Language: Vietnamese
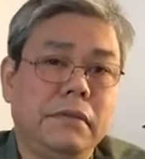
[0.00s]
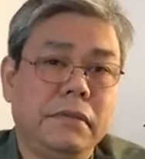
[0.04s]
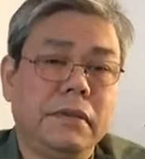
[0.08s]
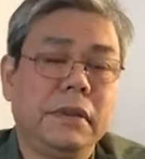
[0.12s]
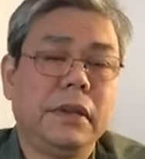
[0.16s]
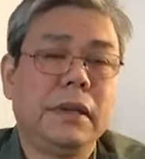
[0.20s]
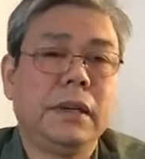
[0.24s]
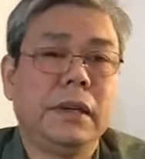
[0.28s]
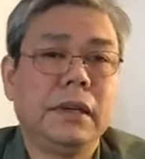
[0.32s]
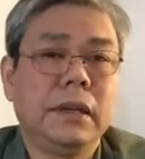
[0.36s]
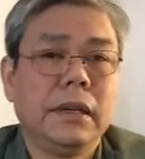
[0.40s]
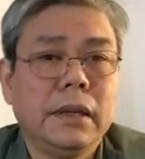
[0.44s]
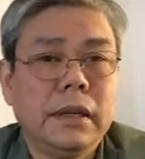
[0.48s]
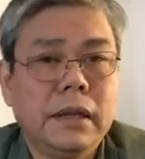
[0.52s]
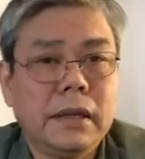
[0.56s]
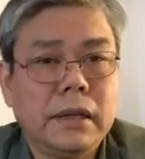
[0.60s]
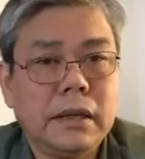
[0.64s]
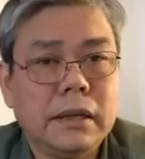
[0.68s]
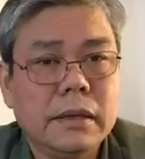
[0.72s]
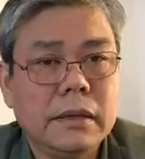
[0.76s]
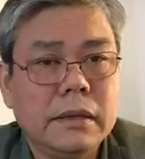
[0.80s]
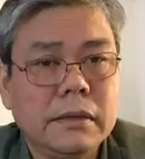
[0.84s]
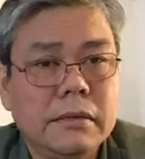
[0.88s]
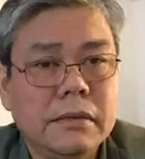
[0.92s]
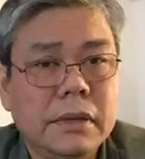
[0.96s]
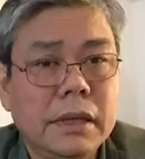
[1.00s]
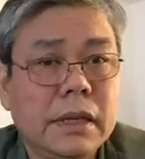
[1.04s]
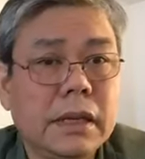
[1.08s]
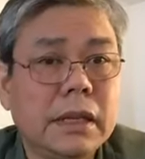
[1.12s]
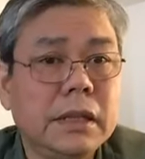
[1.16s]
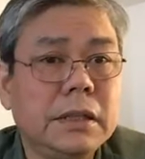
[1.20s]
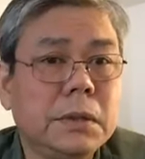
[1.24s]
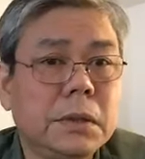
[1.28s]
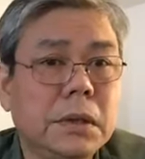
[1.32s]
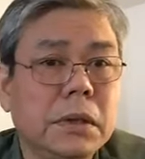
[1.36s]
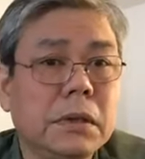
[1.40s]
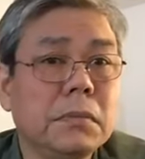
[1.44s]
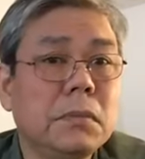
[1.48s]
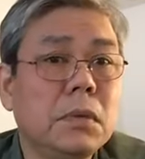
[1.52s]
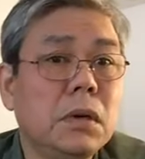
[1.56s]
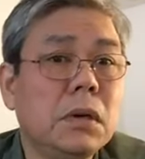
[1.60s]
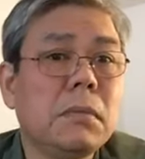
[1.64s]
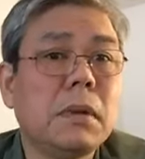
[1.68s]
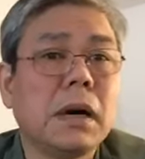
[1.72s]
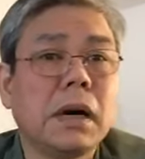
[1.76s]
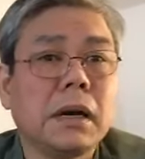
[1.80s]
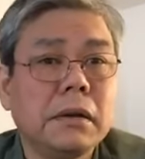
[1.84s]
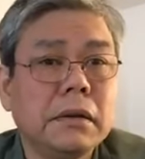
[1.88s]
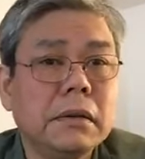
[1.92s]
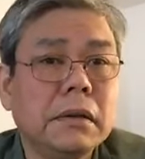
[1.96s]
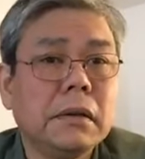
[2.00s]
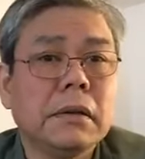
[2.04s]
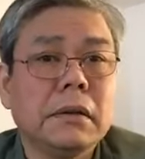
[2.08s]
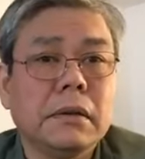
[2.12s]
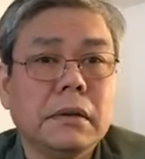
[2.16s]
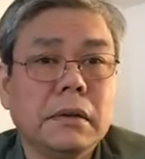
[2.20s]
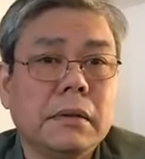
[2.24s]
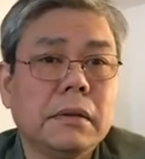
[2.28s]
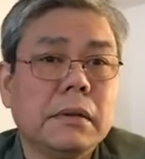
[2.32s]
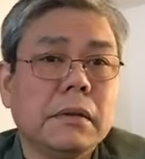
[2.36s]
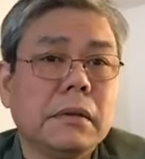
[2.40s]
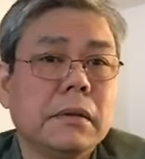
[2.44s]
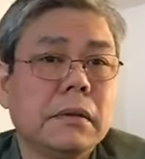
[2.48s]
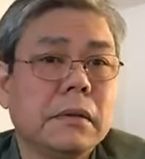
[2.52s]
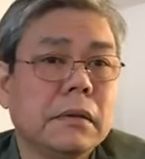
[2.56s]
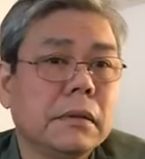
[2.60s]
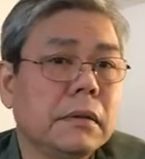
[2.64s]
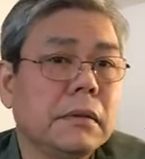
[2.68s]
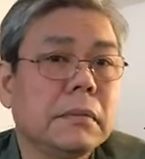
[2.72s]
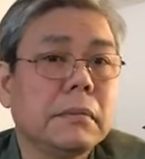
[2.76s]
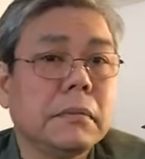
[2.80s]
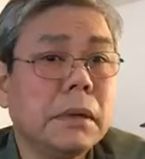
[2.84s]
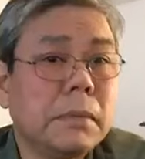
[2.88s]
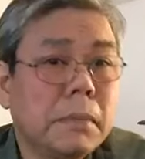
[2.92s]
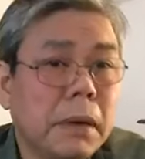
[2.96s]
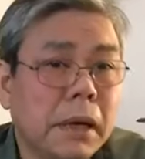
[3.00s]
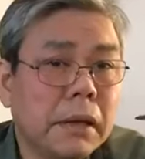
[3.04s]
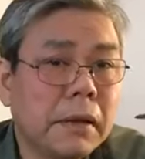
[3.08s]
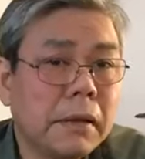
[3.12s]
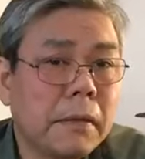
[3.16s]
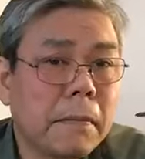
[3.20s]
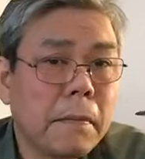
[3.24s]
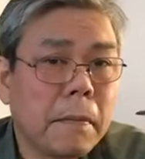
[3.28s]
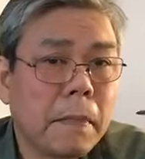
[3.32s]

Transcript: về ờ, về cái chuyện mua bán ờ, máy bay